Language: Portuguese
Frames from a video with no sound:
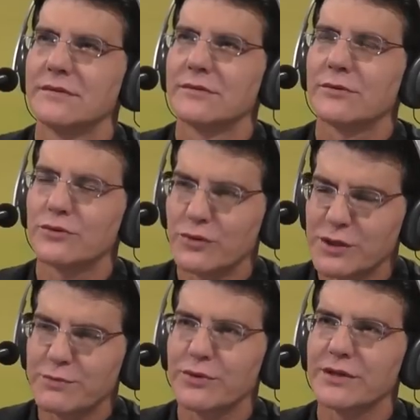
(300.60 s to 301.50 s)
com tua
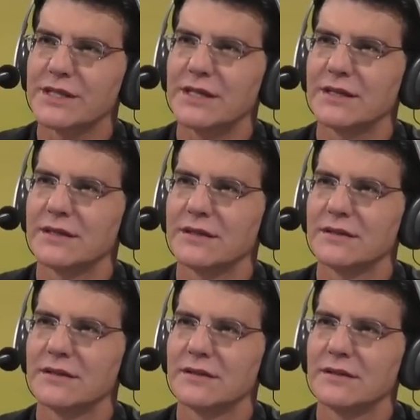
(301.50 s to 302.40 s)
esposa,
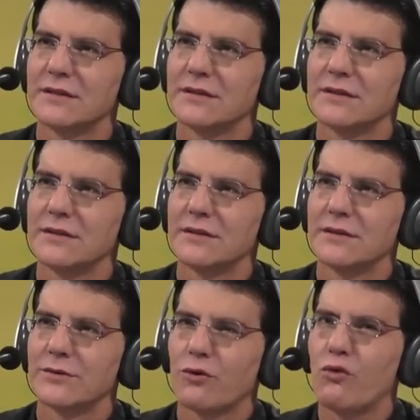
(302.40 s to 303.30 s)

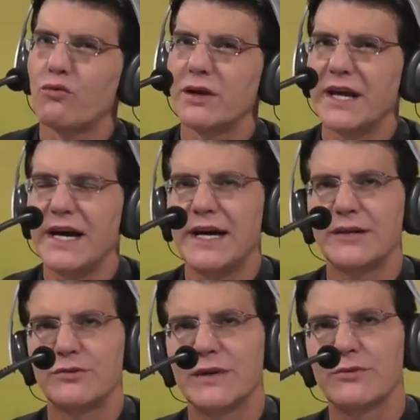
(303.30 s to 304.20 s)
com um
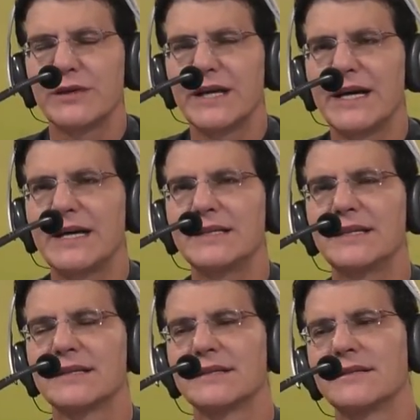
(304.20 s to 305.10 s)
cunhado, uma cunhada,
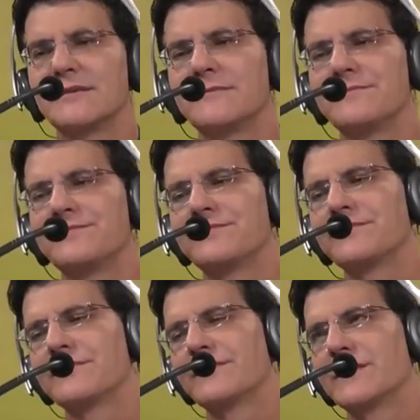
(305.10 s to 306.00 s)

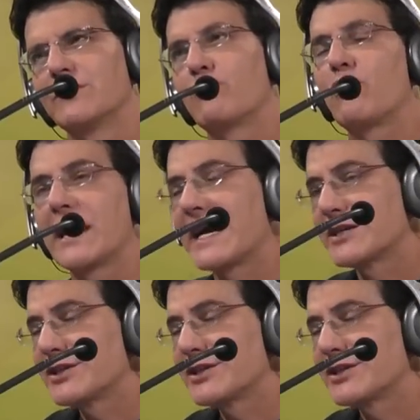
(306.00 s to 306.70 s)
um colega de